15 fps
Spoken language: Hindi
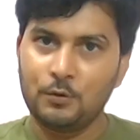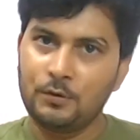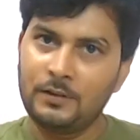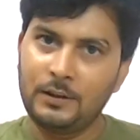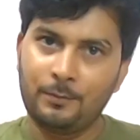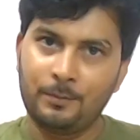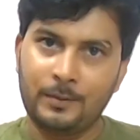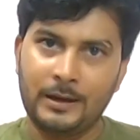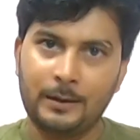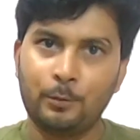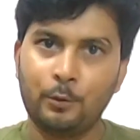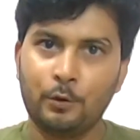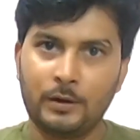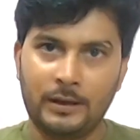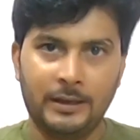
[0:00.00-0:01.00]
जो सिर्फ
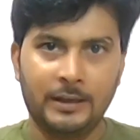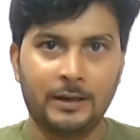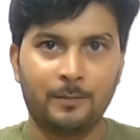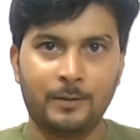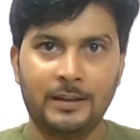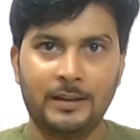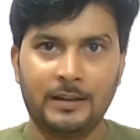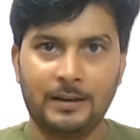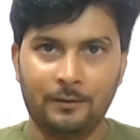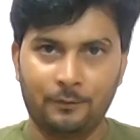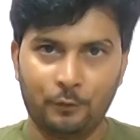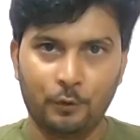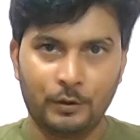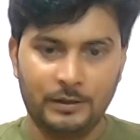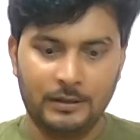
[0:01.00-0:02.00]
मैकबुक एयर में ही है
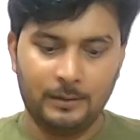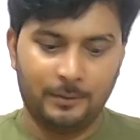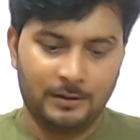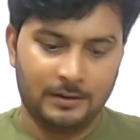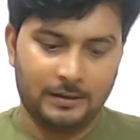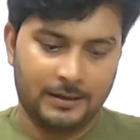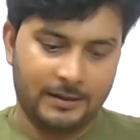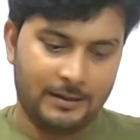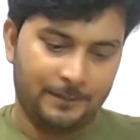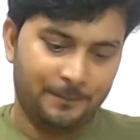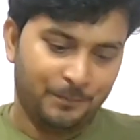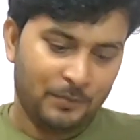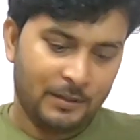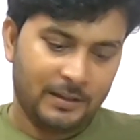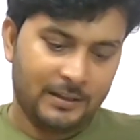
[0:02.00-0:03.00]
वो ये है
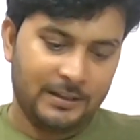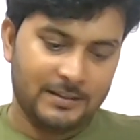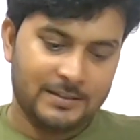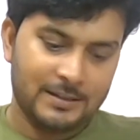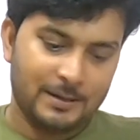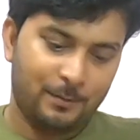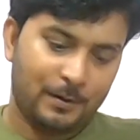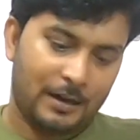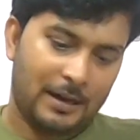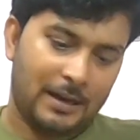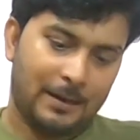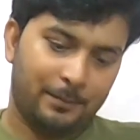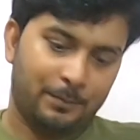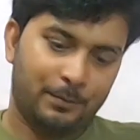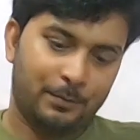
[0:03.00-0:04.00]
कि जब
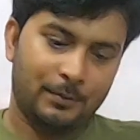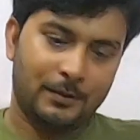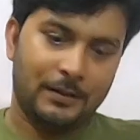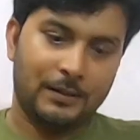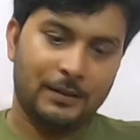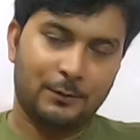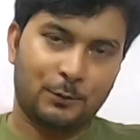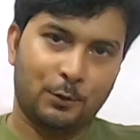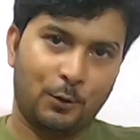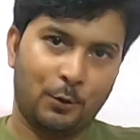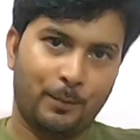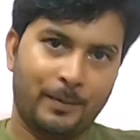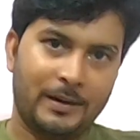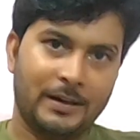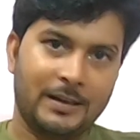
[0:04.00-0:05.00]
आप इसको
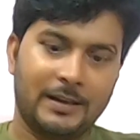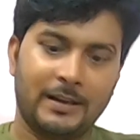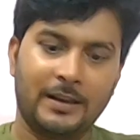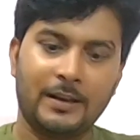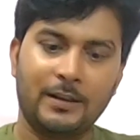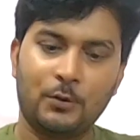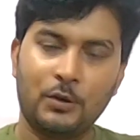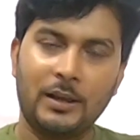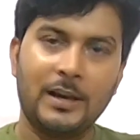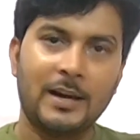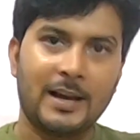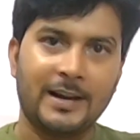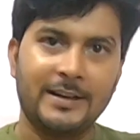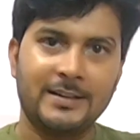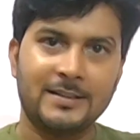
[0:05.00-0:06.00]
ओपन करेंगे तो ये
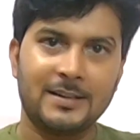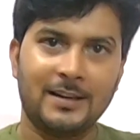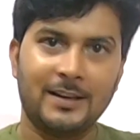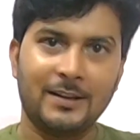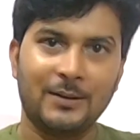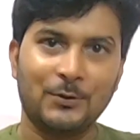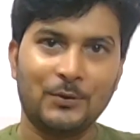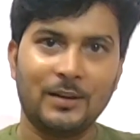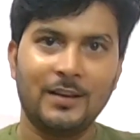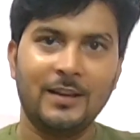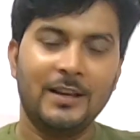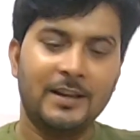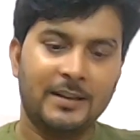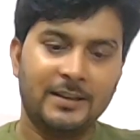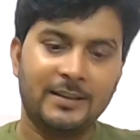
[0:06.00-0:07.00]
लाइट जल रही होगी
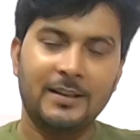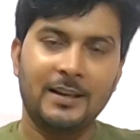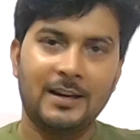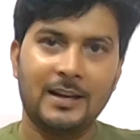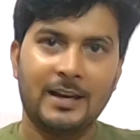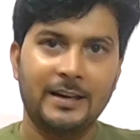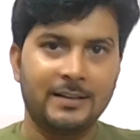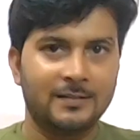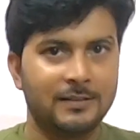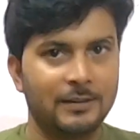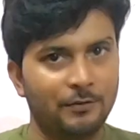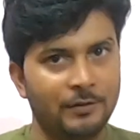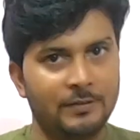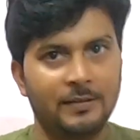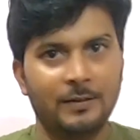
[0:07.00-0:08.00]
ये लाइट
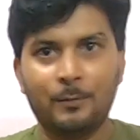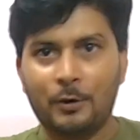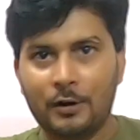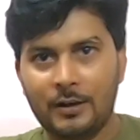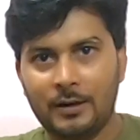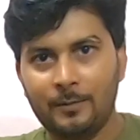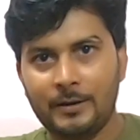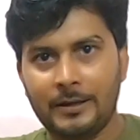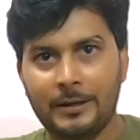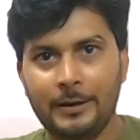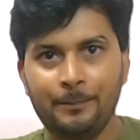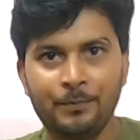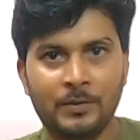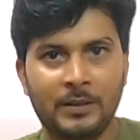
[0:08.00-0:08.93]
सिर्फ इसी मॉडल में है